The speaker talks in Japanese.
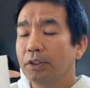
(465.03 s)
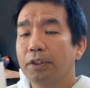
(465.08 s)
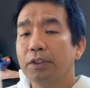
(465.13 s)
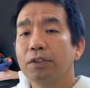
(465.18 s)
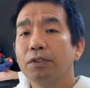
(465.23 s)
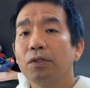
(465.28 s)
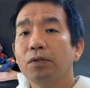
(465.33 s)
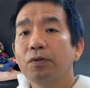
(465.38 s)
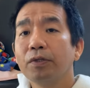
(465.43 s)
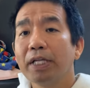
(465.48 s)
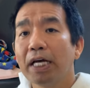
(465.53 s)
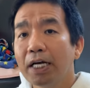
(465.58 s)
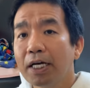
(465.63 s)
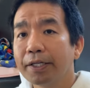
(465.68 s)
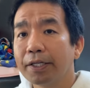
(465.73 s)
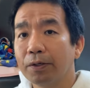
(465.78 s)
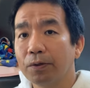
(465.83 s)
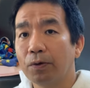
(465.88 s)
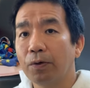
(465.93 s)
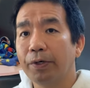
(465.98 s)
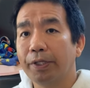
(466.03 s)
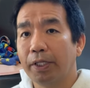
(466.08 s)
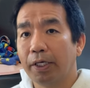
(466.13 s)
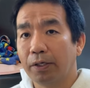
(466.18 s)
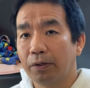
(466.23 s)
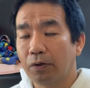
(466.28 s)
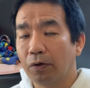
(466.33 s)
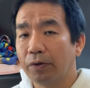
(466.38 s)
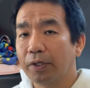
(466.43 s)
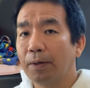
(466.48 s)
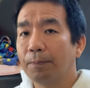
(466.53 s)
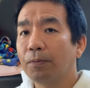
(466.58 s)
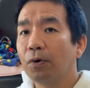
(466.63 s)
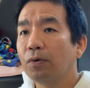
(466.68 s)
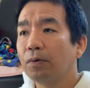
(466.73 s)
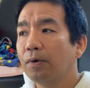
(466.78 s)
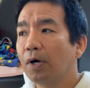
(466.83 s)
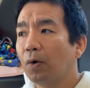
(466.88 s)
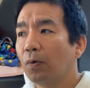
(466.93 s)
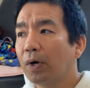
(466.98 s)
その中で動いているとで
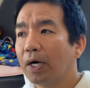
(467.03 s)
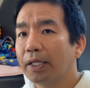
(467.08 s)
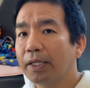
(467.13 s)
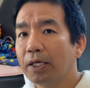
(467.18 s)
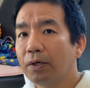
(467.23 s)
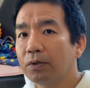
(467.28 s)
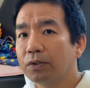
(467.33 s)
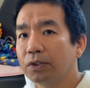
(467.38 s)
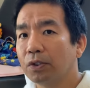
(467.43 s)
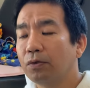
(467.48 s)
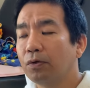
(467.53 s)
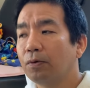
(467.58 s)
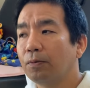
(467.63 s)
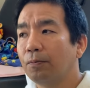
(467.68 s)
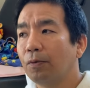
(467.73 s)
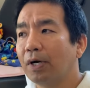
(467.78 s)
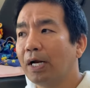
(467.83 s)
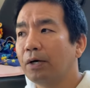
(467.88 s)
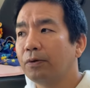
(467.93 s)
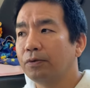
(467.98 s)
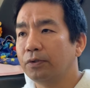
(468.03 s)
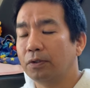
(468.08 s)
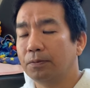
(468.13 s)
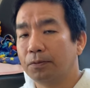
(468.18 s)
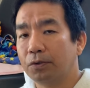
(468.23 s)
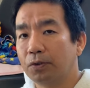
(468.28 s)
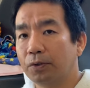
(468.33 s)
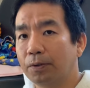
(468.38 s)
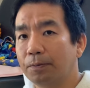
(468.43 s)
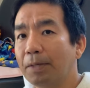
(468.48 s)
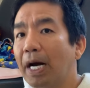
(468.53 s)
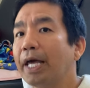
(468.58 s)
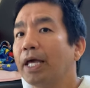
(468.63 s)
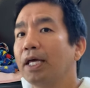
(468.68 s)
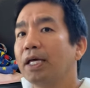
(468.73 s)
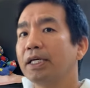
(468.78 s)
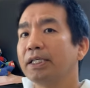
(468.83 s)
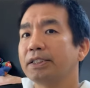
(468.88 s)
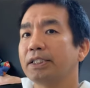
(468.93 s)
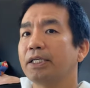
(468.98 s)
僕はお金をそのもらうのも、まあ、
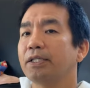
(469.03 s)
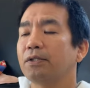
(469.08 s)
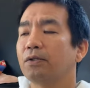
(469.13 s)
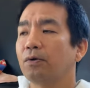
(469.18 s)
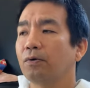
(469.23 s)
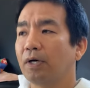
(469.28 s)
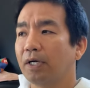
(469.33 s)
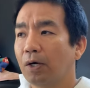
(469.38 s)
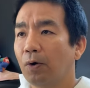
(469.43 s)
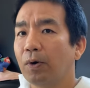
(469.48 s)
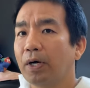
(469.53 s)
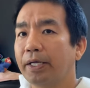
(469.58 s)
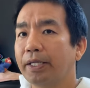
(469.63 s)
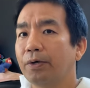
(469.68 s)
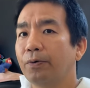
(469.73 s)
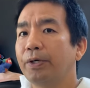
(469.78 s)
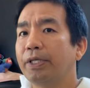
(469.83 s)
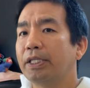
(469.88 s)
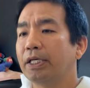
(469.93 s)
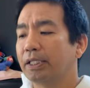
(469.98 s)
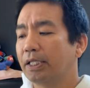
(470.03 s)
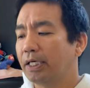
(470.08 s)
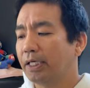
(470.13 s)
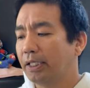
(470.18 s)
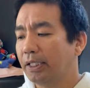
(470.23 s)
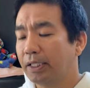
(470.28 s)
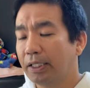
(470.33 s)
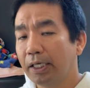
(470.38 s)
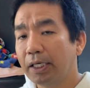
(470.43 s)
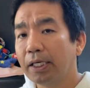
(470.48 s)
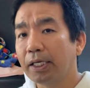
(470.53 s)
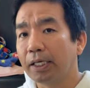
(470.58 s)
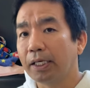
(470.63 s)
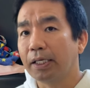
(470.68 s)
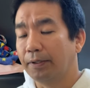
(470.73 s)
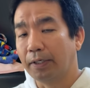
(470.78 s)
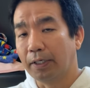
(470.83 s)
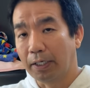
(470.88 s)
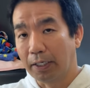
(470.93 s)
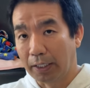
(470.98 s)
エージェントからお金を頂いて
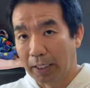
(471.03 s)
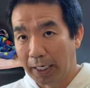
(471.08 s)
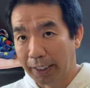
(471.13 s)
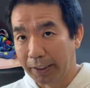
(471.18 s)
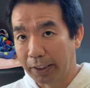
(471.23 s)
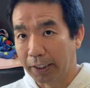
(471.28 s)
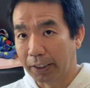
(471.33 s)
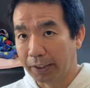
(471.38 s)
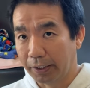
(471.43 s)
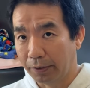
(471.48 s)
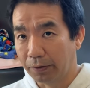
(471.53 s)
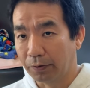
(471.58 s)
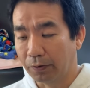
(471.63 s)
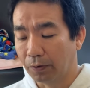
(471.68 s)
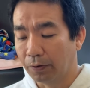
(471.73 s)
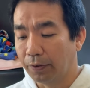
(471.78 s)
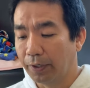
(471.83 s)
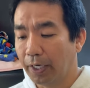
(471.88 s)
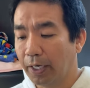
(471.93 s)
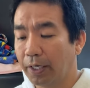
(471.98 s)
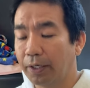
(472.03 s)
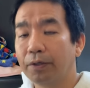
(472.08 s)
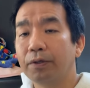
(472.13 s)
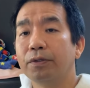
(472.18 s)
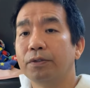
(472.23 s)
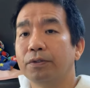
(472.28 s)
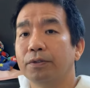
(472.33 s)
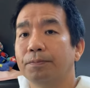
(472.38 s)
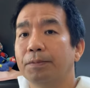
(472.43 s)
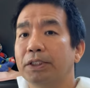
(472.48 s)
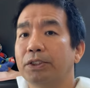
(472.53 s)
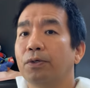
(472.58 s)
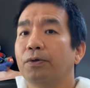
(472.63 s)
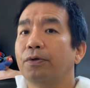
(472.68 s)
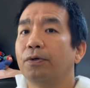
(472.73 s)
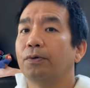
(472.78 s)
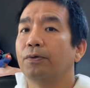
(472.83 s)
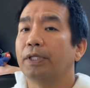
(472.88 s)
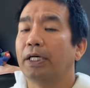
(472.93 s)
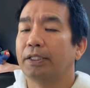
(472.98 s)
入ってきているという、ま状
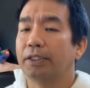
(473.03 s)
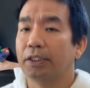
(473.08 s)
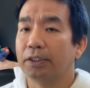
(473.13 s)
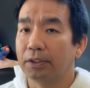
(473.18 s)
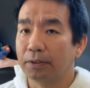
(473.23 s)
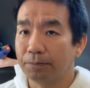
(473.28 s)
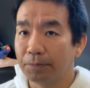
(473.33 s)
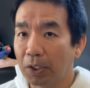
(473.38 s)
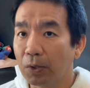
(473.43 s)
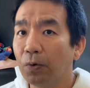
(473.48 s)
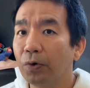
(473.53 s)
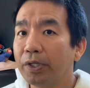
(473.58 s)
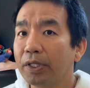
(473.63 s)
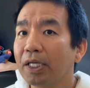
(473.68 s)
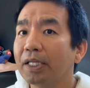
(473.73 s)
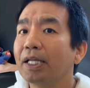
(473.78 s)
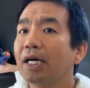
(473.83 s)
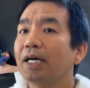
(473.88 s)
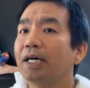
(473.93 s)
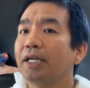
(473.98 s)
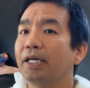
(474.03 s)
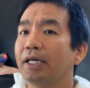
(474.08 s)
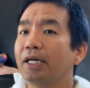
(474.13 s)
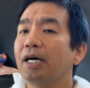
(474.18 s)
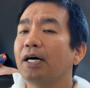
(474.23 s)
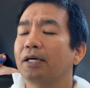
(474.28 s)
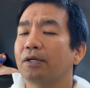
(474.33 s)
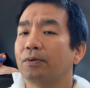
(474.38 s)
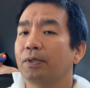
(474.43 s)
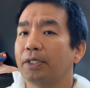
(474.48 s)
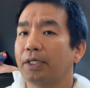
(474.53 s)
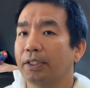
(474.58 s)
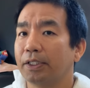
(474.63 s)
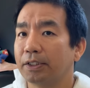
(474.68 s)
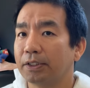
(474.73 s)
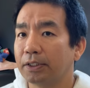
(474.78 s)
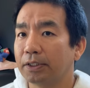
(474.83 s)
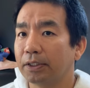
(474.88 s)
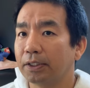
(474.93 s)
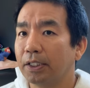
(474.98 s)
況なんです、まこういった流れがあるわけで
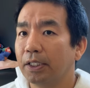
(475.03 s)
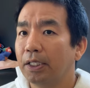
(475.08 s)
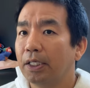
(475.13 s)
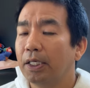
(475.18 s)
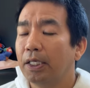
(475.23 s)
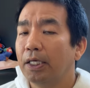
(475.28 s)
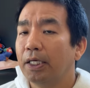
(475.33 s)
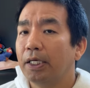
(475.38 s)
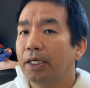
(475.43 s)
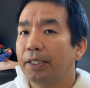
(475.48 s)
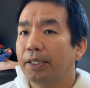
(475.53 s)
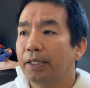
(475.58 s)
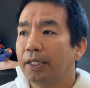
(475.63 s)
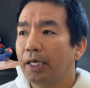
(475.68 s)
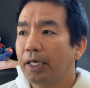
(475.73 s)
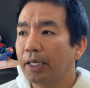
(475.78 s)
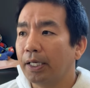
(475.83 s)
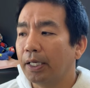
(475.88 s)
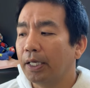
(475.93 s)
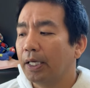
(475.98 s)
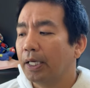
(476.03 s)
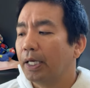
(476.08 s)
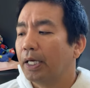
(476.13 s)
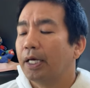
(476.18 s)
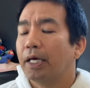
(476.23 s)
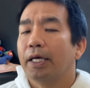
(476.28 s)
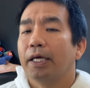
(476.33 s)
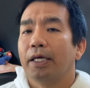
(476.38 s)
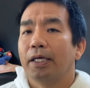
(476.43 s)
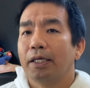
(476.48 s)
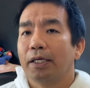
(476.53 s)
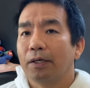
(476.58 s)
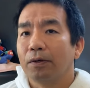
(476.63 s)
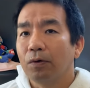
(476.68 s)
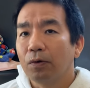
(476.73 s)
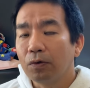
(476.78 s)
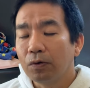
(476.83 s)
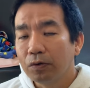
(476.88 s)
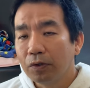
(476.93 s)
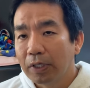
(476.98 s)
すで
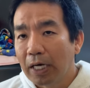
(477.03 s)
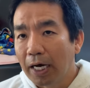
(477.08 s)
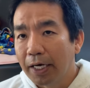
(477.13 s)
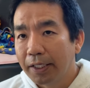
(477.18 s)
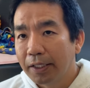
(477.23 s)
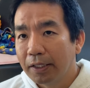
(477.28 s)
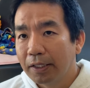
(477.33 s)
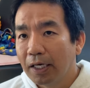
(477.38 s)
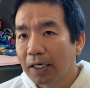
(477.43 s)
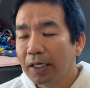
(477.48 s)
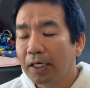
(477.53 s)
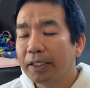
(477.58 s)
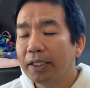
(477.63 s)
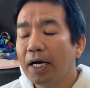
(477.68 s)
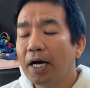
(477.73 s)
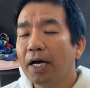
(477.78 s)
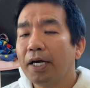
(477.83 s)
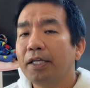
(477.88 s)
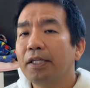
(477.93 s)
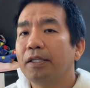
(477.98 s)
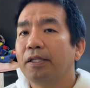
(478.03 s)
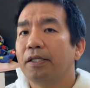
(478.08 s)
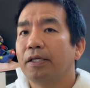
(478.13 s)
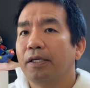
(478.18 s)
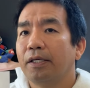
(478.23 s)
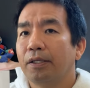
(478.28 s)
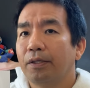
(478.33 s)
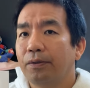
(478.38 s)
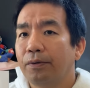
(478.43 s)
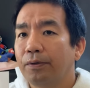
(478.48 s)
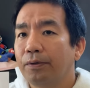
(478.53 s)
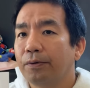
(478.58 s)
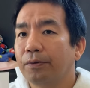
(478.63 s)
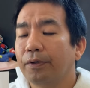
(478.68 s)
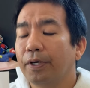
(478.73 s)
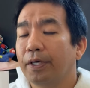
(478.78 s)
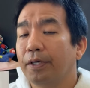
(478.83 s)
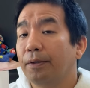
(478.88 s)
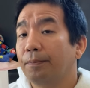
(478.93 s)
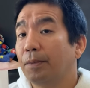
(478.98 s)
ここの中に入っている、
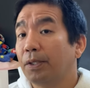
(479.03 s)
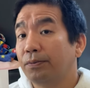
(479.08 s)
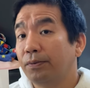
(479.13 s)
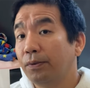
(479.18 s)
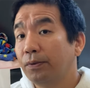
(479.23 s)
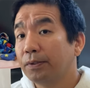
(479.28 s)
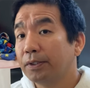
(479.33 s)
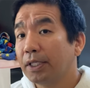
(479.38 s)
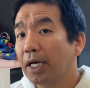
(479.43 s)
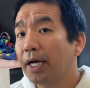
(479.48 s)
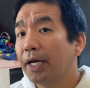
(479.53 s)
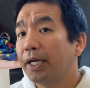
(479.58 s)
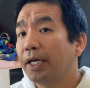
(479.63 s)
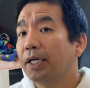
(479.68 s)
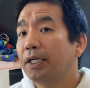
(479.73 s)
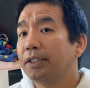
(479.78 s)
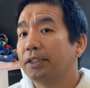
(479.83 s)
えー、まあ、不動産エー